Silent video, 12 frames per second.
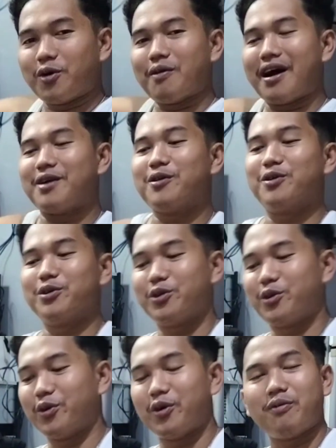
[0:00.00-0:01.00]
So maayong
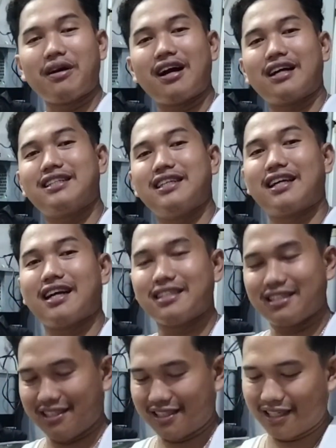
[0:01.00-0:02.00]
udto no mga
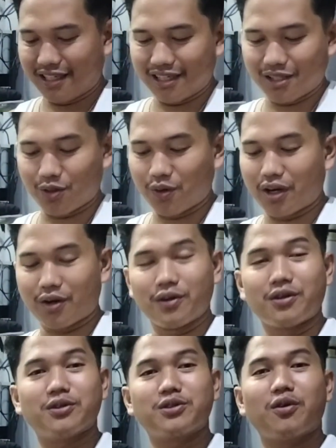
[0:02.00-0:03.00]
kasikas. So
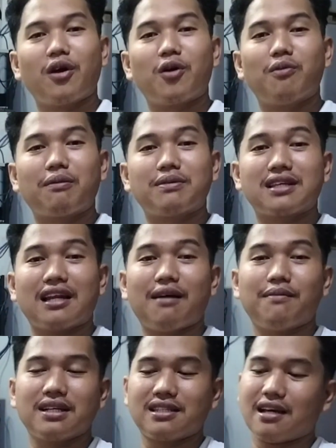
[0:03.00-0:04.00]
karon gusto lang ko
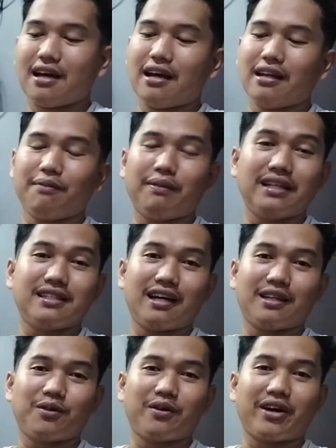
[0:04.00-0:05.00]
magpasalamat sa nagpalit
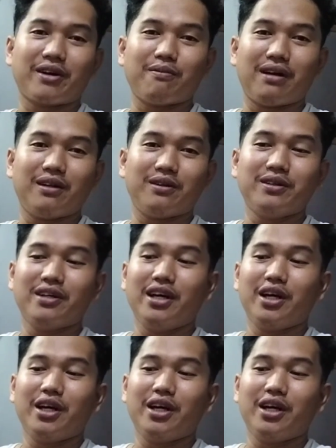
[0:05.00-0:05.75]
sa atong herbal no.